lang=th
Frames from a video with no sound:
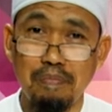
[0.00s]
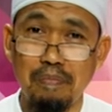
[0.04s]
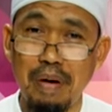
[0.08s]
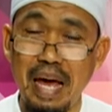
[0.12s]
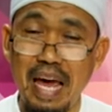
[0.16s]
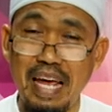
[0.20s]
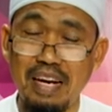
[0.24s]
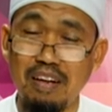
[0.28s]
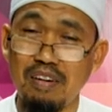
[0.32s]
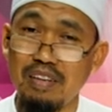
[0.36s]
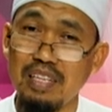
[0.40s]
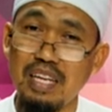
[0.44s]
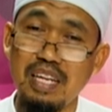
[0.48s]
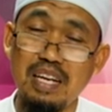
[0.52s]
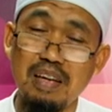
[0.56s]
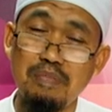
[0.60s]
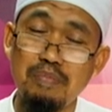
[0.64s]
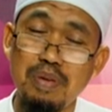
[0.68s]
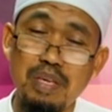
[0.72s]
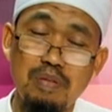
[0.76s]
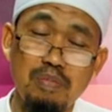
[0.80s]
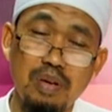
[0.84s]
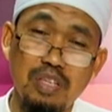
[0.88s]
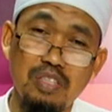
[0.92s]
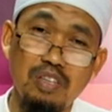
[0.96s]
8ของท่านน
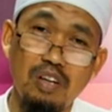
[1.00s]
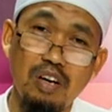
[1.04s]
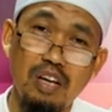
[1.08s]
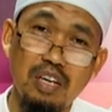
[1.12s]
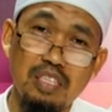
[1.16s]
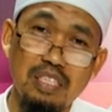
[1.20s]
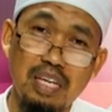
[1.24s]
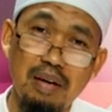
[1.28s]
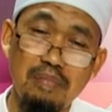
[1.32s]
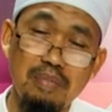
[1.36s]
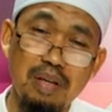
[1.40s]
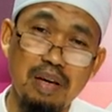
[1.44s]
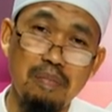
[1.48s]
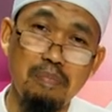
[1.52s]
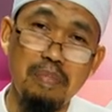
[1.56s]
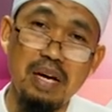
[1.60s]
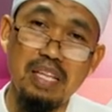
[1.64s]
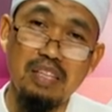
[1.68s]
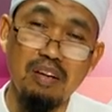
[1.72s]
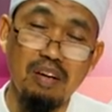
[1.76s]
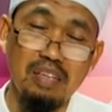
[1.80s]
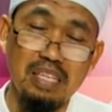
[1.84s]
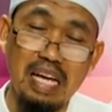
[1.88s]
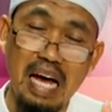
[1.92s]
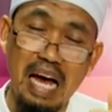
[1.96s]
บีศ็อลลัลลอฮุอะลัยฮิวะซัลลัมเนี่ยไม่
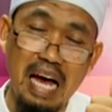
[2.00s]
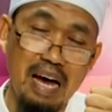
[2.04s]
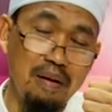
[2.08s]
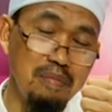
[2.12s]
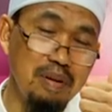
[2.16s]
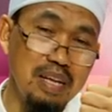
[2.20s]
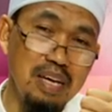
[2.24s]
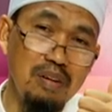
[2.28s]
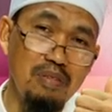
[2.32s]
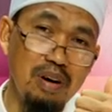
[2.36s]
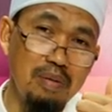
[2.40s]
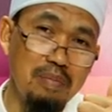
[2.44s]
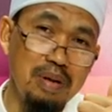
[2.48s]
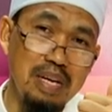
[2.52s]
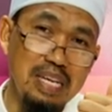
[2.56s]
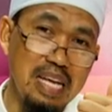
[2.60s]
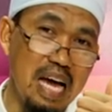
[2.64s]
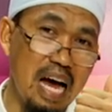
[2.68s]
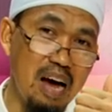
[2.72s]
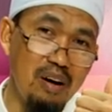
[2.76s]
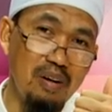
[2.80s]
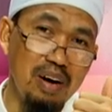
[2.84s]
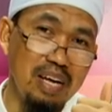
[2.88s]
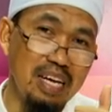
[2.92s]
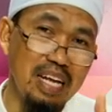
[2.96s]
ต้องถามเลยว่ามัน
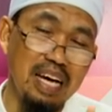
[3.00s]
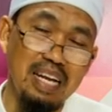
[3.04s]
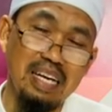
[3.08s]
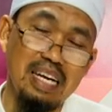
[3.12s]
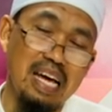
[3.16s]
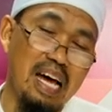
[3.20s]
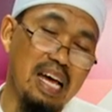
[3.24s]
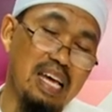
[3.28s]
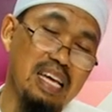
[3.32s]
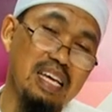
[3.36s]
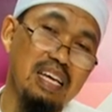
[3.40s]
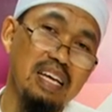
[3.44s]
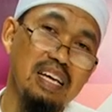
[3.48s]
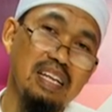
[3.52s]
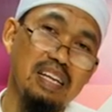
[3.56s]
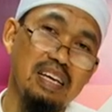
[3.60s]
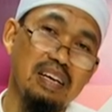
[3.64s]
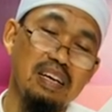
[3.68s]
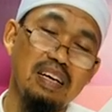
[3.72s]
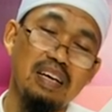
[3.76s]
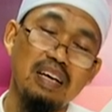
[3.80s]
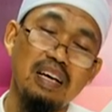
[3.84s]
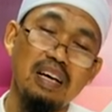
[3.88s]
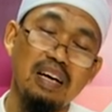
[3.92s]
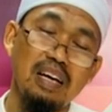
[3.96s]
ยาวขนาดไหนเนี่ย
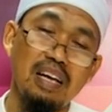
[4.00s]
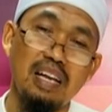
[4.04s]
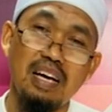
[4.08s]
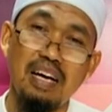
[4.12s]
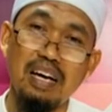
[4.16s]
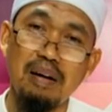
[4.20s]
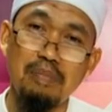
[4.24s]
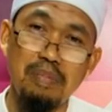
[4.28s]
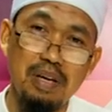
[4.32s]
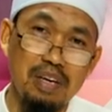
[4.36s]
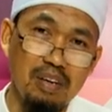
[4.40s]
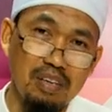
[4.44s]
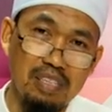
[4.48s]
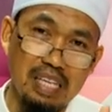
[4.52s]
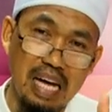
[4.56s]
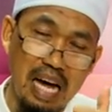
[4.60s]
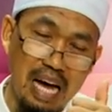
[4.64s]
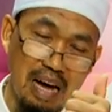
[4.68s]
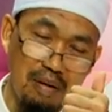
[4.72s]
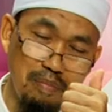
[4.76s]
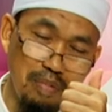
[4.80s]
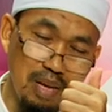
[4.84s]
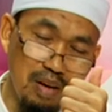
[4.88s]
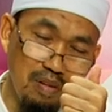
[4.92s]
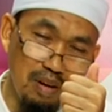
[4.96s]
แล้วก็ไม่ต้องถา
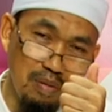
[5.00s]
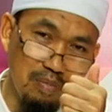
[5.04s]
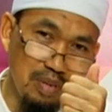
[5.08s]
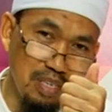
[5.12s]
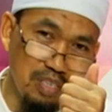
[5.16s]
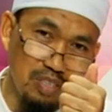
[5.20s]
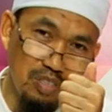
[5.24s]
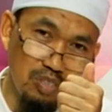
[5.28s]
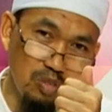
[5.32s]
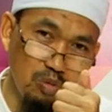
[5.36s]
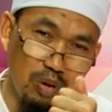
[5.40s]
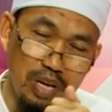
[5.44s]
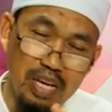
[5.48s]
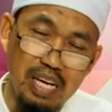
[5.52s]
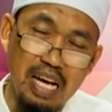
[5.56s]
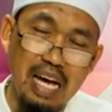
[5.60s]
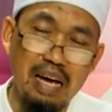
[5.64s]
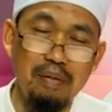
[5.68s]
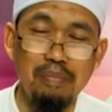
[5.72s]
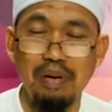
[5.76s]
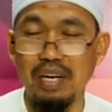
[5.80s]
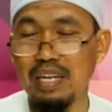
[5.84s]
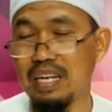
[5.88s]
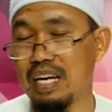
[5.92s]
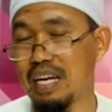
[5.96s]
มเลยว่ามันสวยงาม
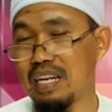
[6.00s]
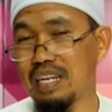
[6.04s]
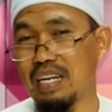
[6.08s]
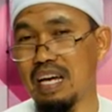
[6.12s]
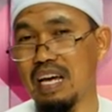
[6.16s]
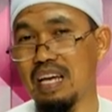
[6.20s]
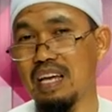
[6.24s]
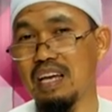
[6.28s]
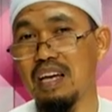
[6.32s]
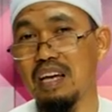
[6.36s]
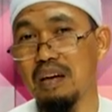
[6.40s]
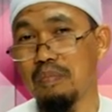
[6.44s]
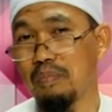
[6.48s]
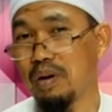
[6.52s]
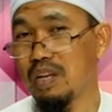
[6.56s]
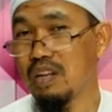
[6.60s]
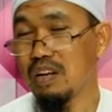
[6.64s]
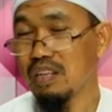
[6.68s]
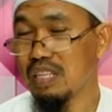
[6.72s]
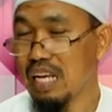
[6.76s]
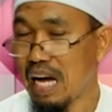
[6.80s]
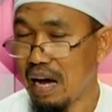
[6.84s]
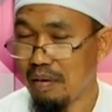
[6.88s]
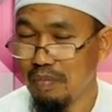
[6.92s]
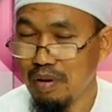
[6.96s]
ขนาดไหนไม่ต้อ
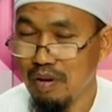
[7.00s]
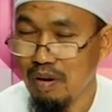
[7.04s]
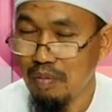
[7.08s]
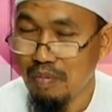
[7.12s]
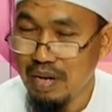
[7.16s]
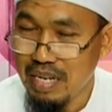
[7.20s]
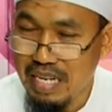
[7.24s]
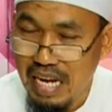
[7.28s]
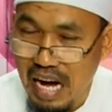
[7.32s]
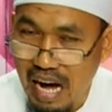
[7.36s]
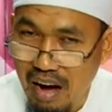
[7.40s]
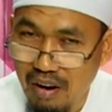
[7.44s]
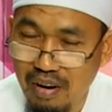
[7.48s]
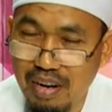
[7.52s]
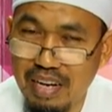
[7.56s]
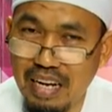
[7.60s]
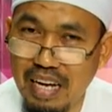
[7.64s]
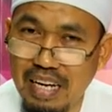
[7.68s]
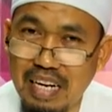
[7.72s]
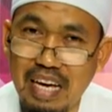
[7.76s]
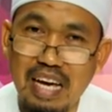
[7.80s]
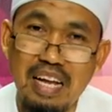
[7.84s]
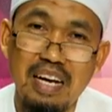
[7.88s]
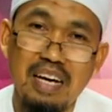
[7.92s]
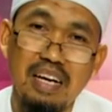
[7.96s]
งถามเลยว่ามันยาวขนาด
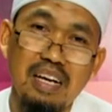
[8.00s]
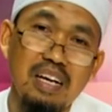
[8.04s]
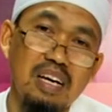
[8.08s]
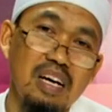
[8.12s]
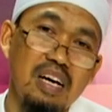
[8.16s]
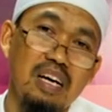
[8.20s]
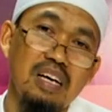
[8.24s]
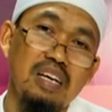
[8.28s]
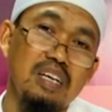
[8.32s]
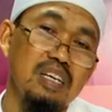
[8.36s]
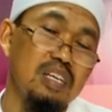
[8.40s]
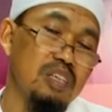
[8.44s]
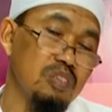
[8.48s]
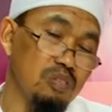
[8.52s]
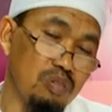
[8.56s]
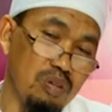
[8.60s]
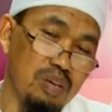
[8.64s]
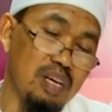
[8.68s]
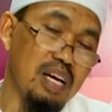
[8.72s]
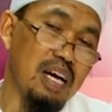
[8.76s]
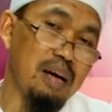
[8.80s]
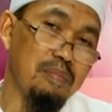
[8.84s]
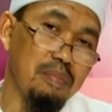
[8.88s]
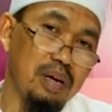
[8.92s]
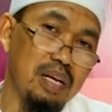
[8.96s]
ไหนแล้วก็สวย
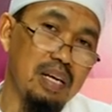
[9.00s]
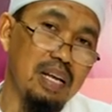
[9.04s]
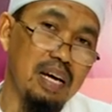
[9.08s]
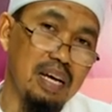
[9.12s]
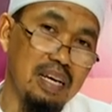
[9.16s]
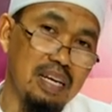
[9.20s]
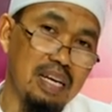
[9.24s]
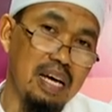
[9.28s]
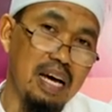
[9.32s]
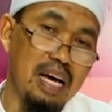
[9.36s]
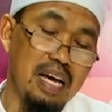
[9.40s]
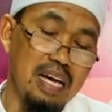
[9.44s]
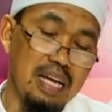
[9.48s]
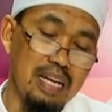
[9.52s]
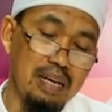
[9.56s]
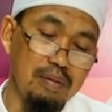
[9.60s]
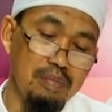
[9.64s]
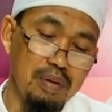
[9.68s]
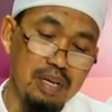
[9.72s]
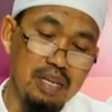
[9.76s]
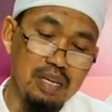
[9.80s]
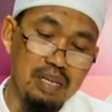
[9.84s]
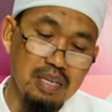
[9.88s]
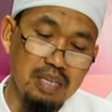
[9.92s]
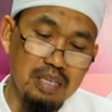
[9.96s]
งามขนาดไหนนะ
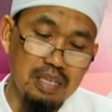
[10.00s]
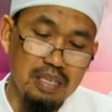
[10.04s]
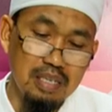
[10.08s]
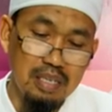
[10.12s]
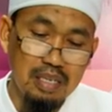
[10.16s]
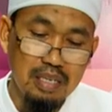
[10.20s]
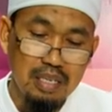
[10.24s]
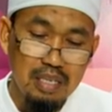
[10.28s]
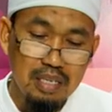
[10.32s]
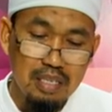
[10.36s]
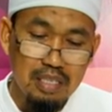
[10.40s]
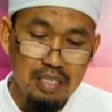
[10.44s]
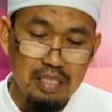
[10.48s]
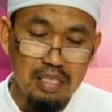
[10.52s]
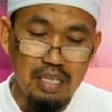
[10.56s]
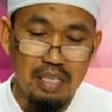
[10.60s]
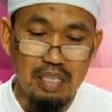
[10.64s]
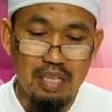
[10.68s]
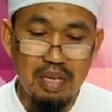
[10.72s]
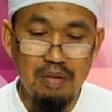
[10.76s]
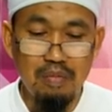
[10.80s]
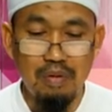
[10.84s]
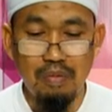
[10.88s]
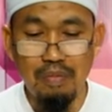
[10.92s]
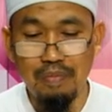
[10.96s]
อันนี้คือสิ่ง
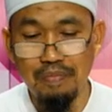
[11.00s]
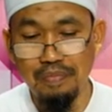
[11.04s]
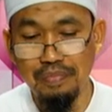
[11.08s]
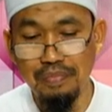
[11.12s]
ที่ผม